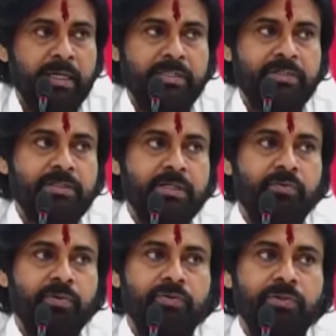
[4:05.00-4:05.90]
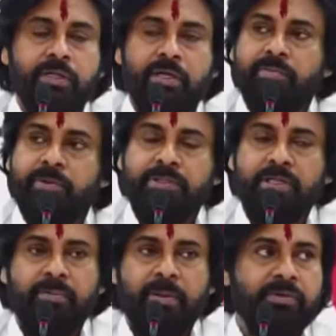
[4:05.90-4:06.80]
ఖచ్చితంగా విధి విధానాల మీద
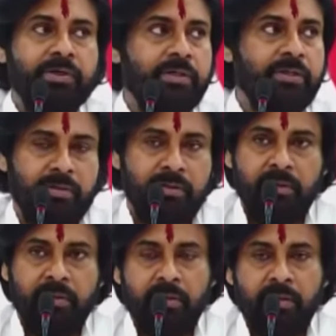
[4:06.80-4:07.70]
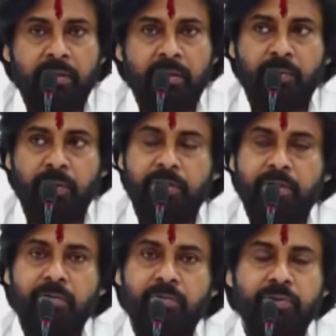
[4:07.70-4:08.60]
చాలా బలమైన ఒక
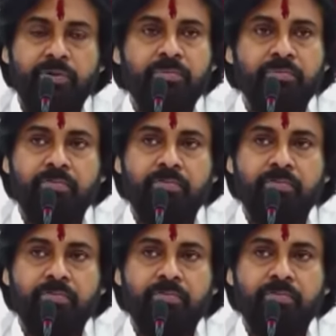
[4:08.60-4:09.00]
విధి